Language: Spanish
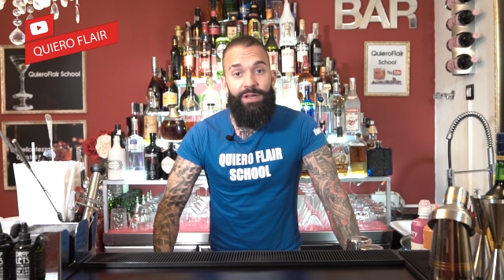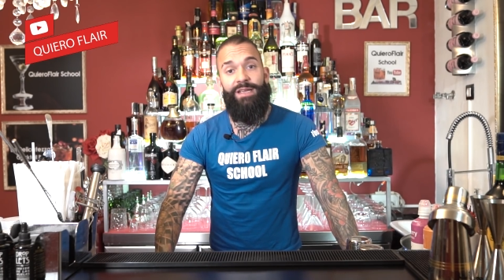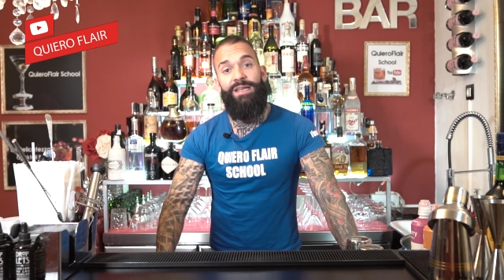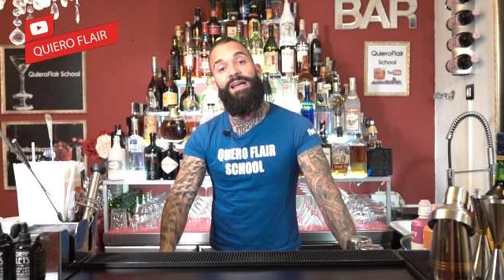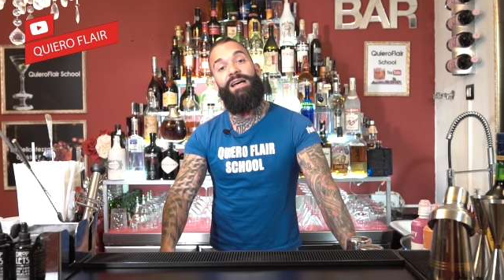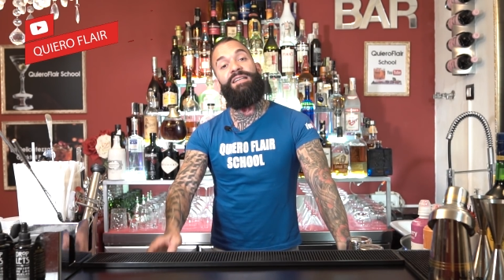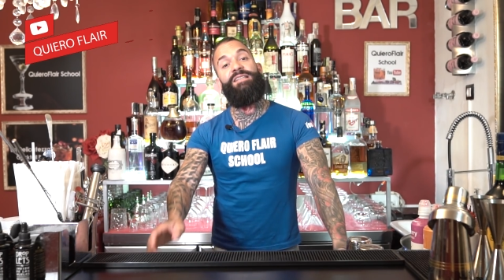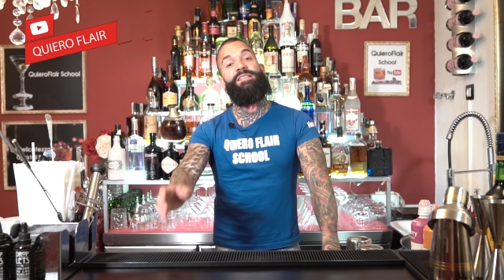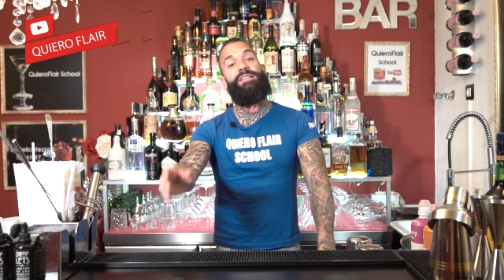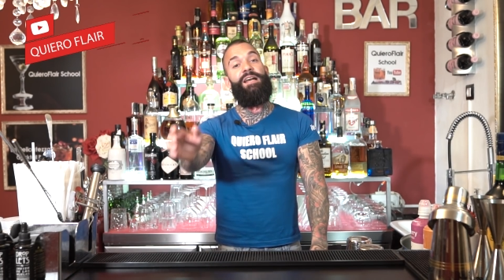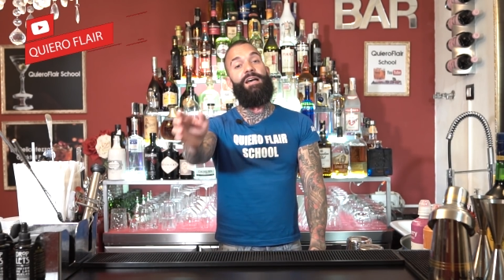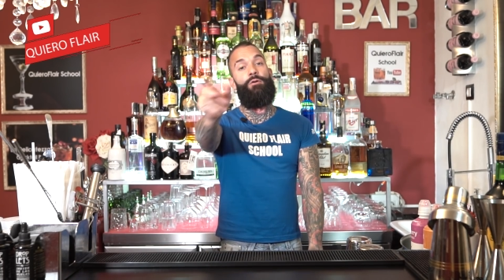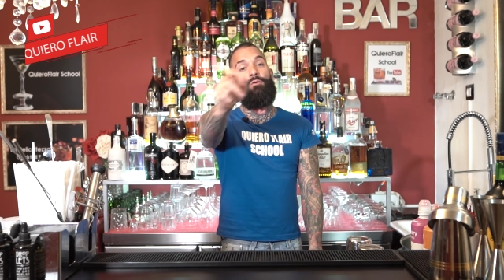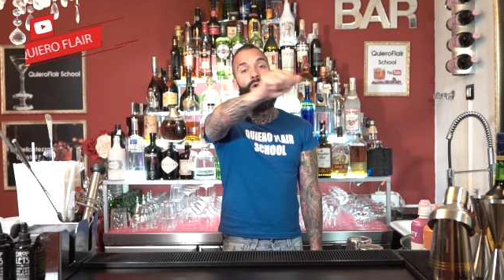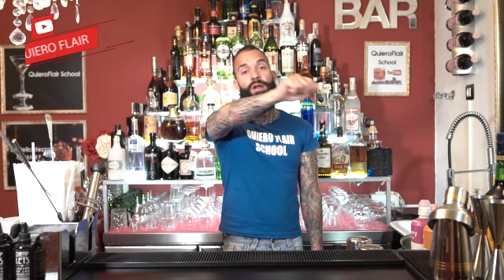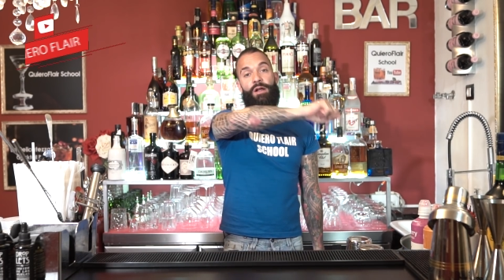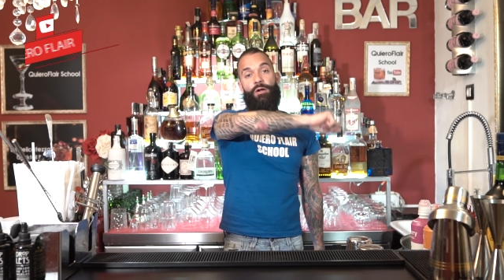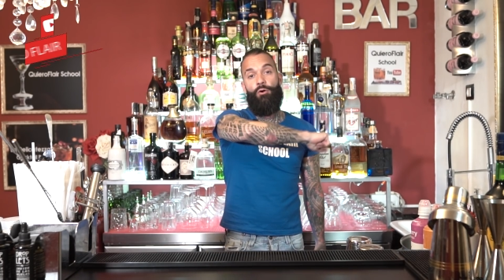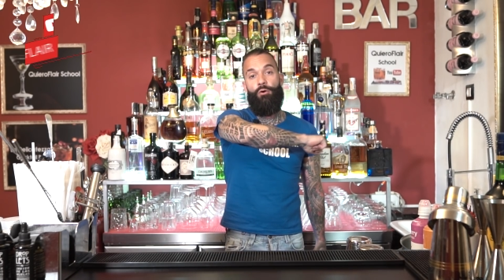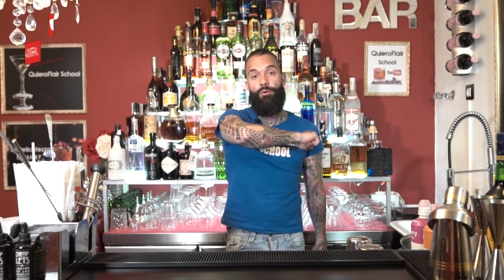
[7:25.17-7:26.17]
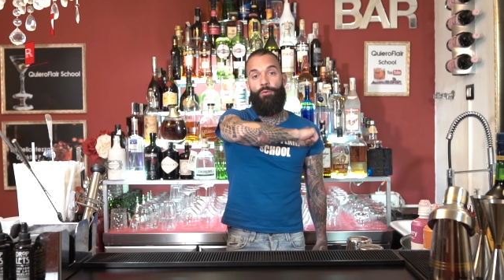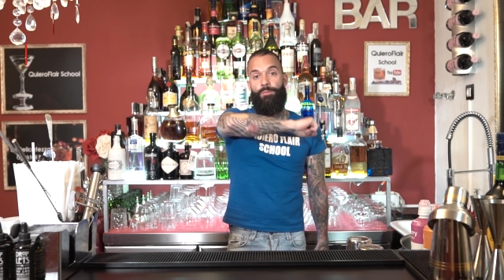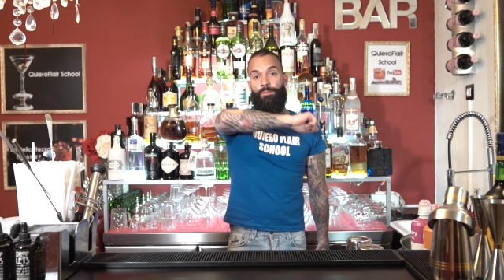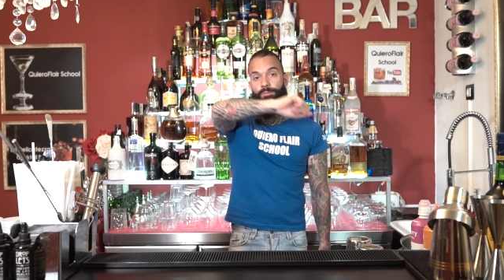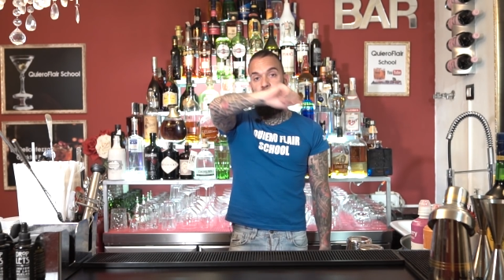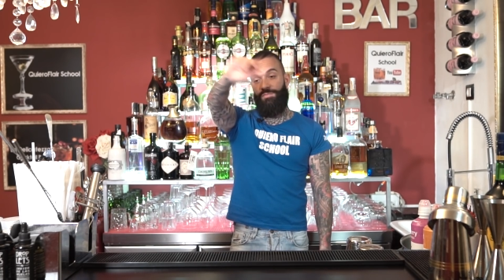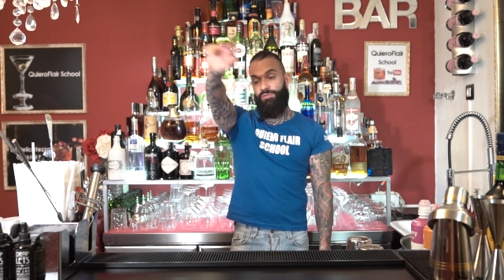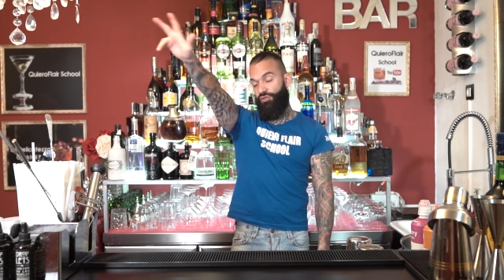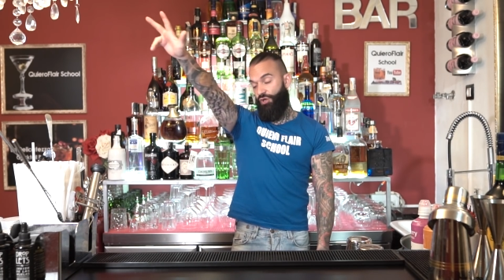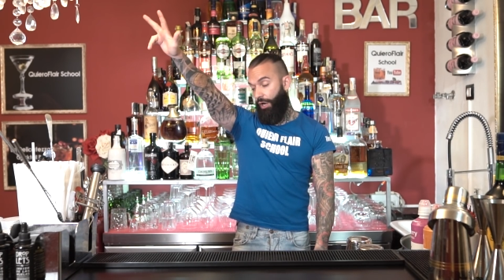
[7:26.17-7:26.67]
y hasta luego.
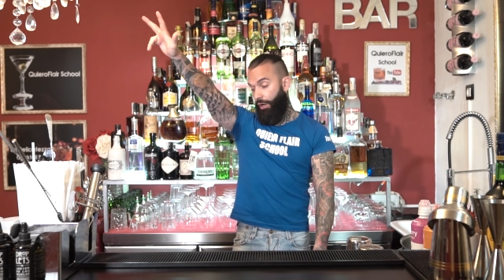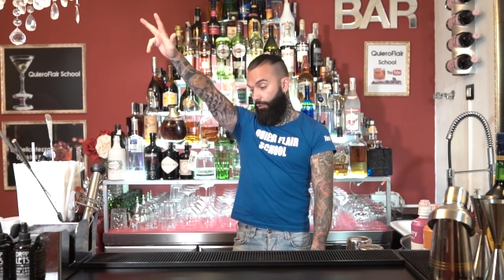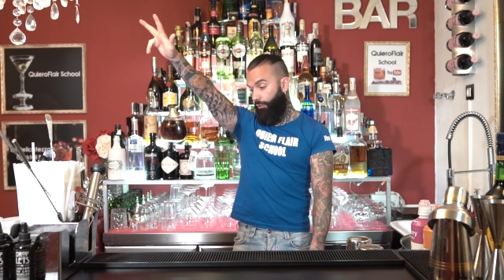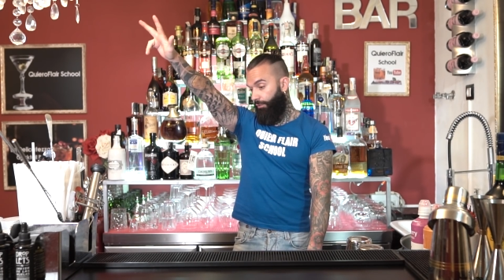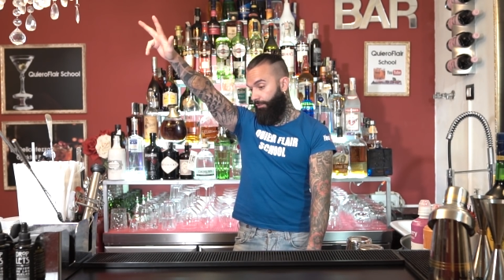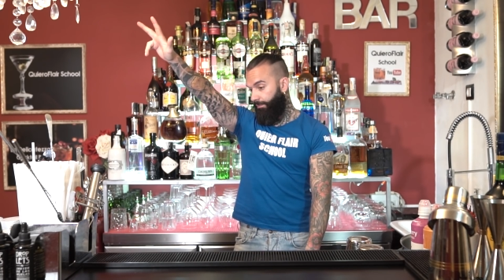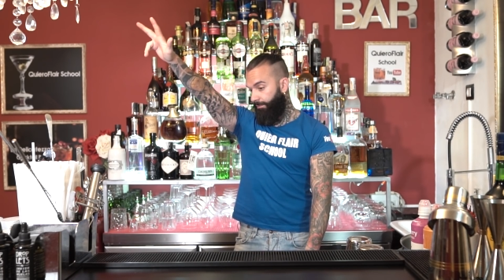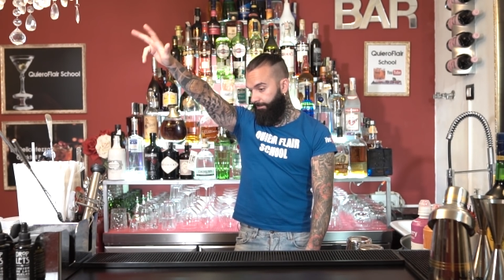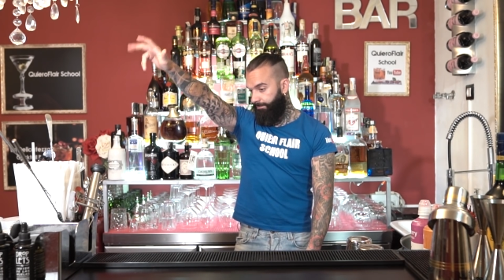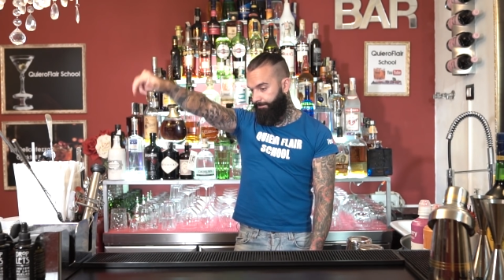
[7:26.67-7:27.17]
Chao.